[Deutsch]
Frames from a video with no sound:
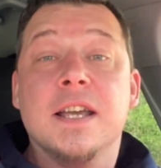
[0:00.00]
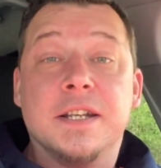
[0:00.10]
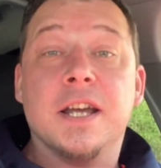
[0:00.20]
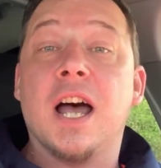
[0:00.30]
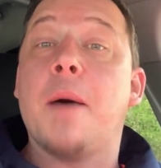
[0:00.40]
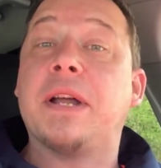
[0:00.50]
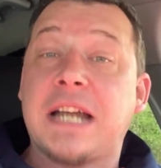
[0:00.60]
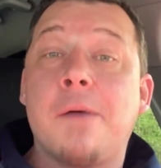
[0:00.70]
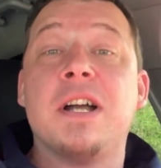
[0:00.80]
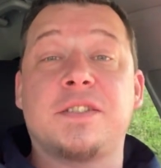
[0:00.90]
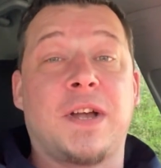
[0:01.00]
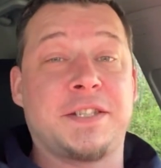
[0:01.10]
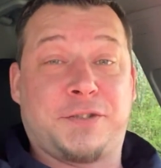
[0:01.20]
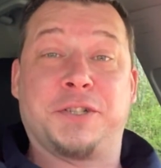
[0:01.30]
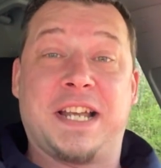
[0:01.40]
Ne? Aber damals war
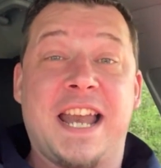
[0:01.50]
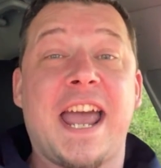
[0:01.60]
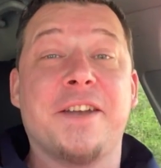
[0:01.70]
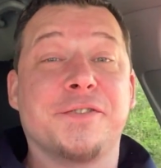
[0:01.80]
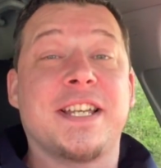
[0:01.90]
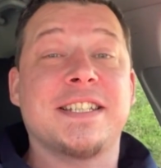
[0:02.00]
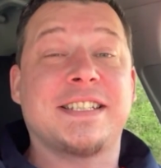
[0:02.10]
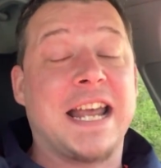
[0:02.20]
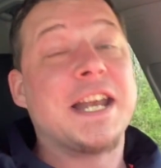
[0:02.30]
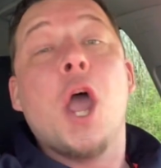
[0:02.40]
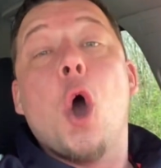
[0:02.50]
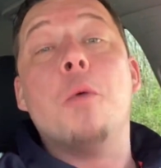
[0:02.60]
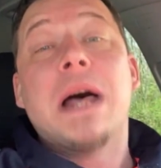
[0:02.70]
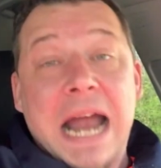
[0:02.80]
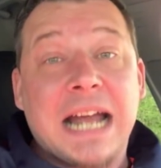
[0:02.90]
es noch der Lehrrettungsassistent
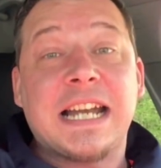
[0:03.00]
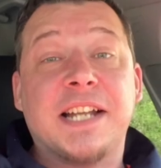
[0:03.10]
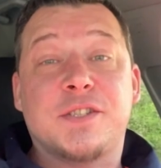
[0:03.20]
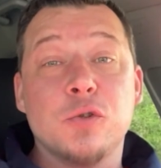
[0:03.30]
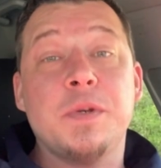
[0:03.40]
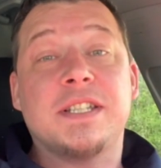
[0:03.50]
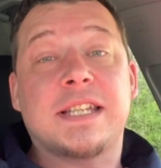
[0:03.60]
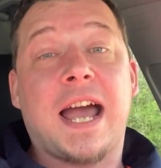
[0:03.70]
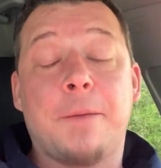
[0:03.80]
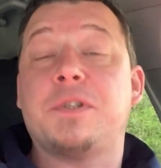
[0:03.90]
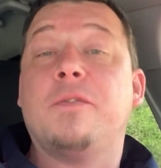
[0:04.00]
und man hat Azubis gehabt,